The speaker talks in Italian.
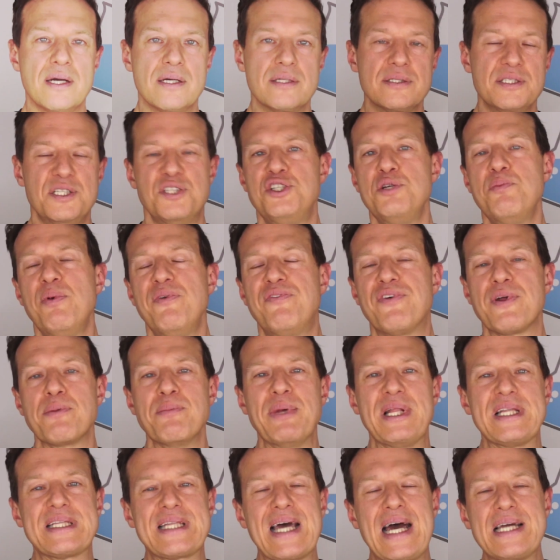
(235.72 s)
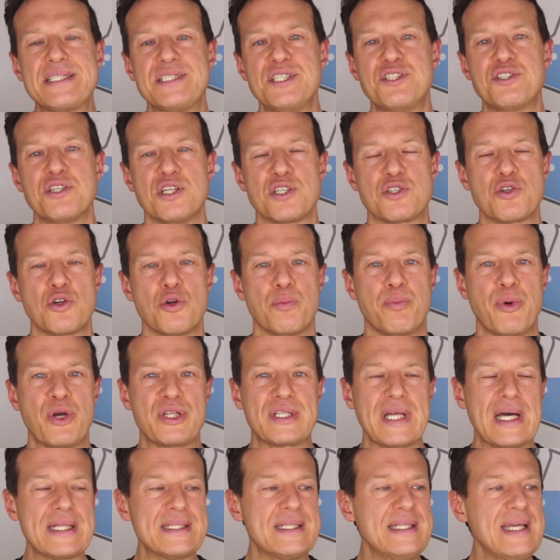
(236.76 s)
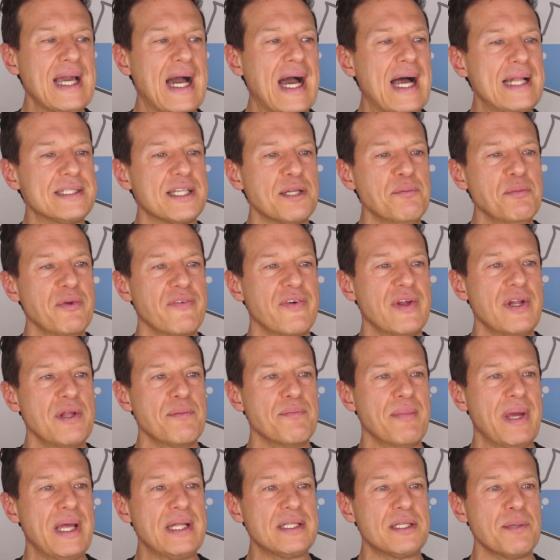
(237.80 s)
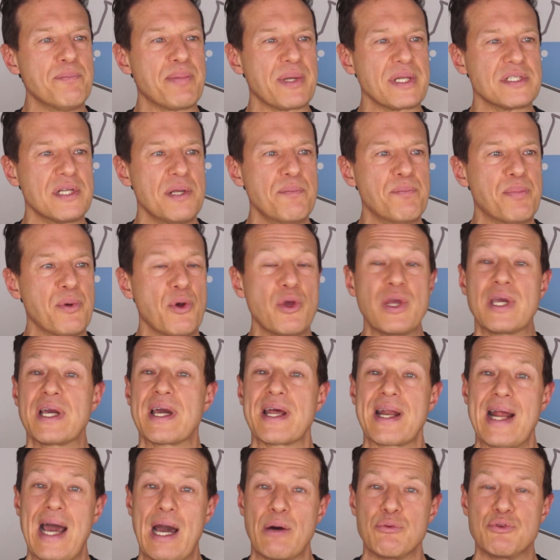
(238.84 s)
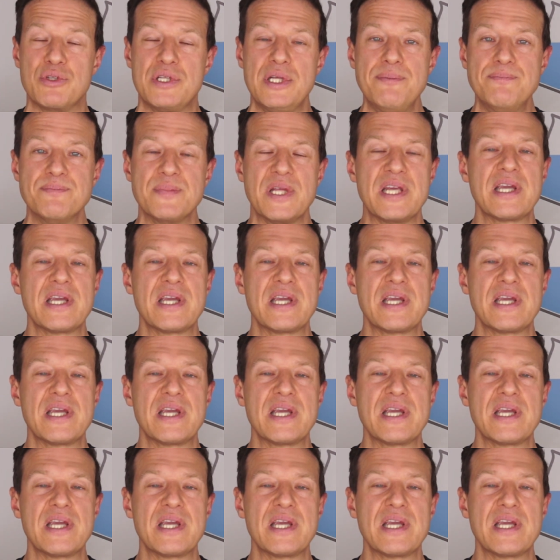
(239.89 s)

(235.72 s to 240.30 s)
Di cibi fermentati ce ne sono poi tanti altri, mi viene in mente per esempio i crauti.